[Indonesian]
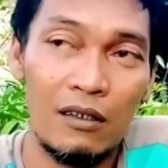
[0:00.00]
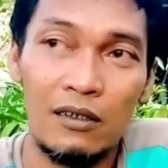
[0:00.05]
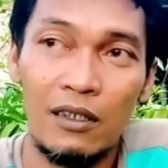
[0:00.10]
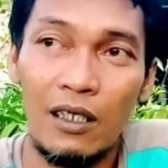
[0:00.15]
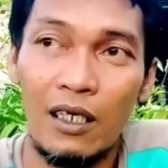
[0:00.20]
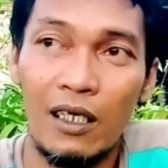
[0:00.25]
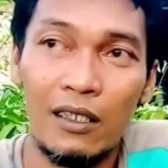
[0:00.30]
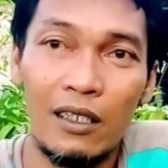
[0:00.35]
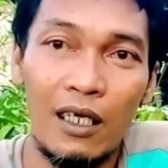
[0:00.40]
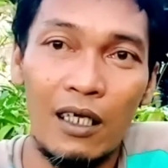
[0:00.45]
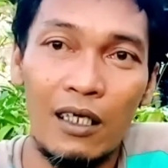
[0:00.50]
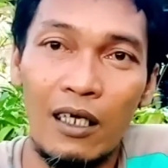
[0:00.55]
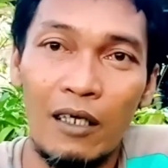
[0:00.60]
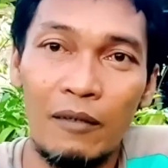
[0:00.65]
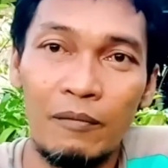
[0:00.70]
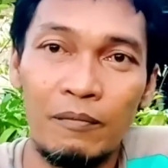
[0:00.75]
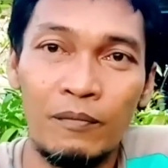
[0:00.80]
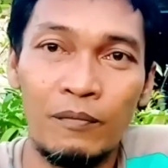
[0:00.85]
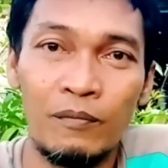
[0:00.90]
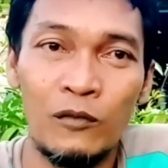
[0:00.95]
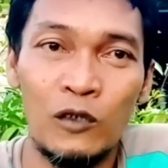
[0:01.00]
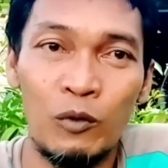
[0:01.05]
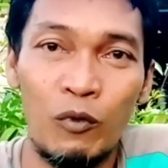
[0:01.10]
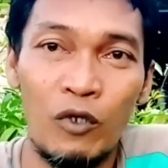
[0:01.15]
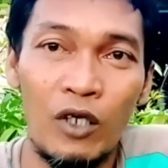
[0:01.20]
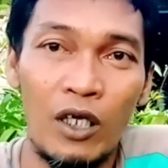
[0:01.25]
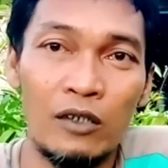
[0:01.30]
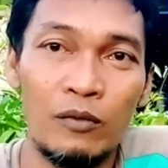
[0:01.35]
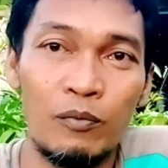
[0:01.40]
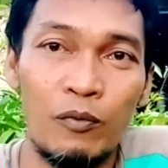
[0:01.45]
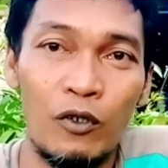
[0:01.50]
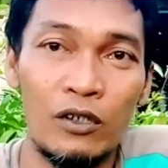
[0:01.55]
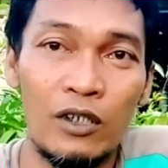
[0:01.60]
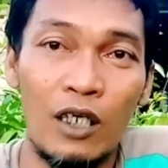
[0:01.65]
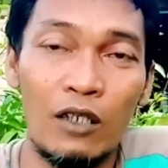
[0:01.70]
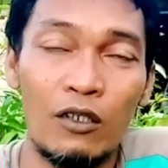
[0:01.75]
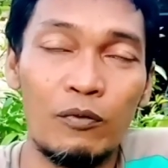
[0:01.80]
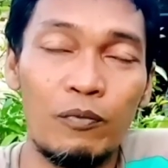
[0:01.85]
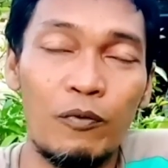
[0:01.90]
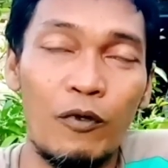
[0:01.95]
jarak tanam 10 kali
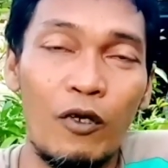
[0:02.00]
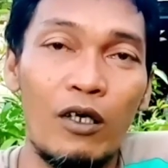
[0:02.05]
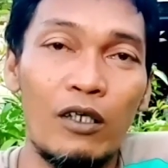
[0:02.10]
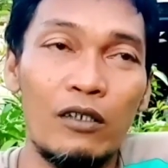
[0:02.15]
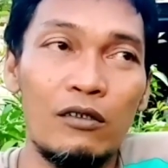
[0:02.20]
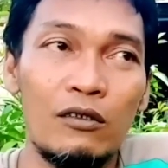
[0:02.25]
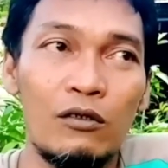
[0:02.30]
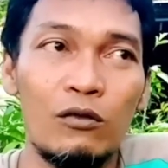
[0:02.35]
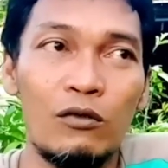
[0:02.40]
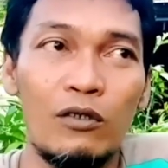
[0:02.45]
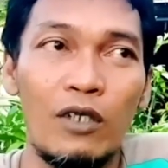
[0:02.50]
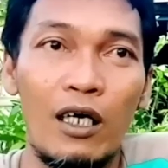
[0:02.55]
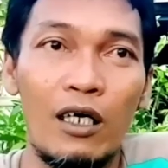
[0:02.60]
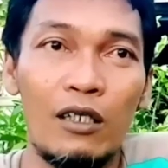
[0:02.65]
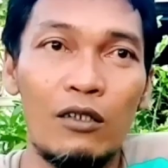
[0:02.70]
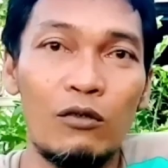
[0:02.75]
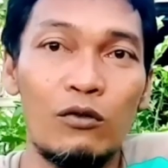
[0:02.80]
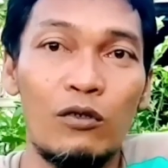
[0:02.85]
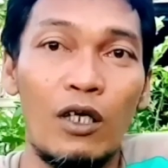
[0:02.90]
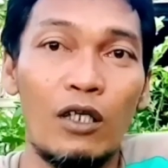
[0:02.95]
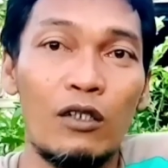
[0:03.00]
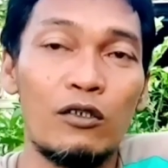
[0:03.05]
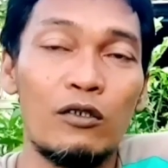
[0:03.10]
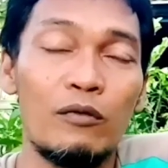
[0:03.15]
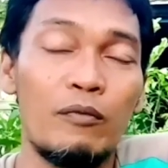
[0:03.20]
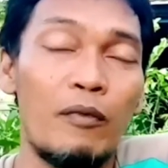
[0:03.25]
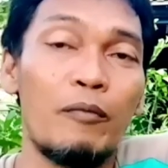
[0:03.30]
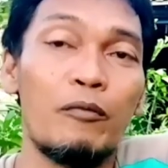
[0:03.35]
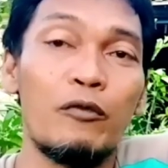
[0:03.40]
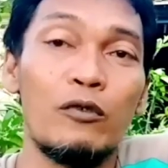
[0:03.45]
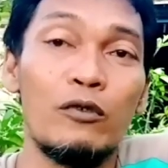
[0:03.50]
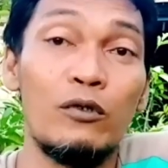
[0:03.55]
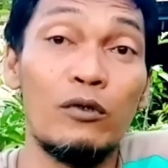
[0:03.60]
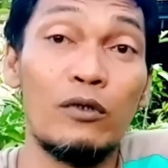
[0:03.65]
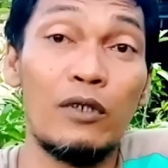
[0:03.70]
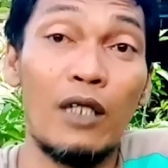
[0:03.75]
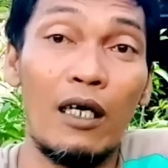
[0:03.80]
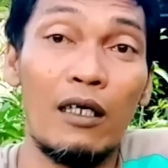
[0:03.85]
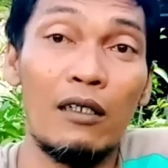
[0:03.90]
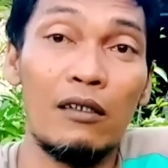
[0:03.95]
10 100 pohon sudah 750
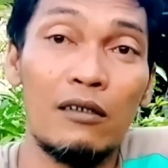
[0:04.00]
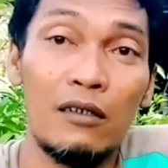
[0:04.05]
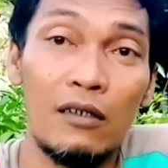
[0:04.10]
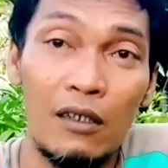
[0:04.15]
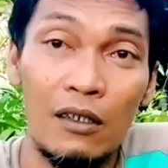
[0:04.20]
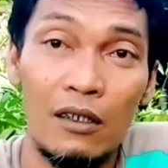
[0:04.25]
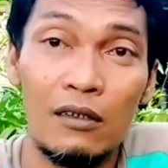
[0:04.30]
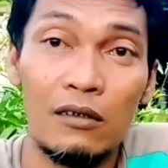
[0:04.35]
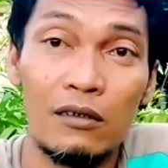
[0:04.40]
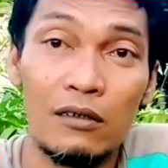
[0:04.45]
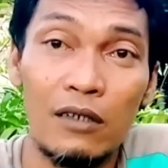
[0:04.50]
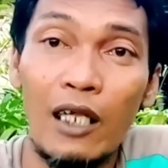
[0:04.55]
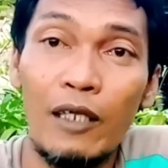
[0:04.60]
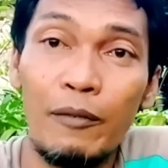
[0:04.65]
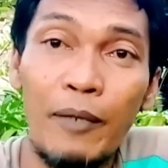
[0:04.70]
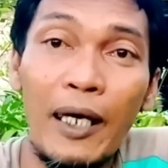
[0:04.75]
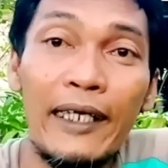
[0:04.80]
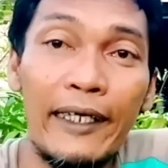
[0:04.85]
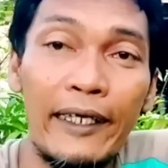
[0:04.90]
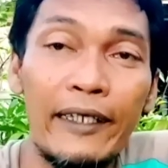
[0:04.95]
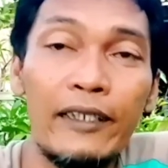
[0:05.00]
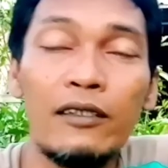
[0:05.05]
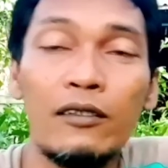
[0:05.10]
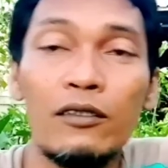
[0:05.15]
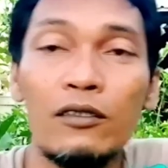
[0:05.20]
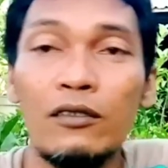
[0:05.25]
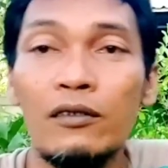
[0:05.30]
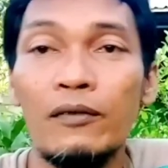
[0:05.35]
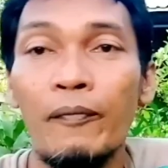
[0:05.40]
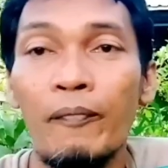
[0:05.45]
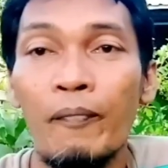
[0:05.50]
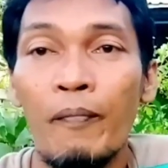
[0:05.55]
juta sekali panen gitu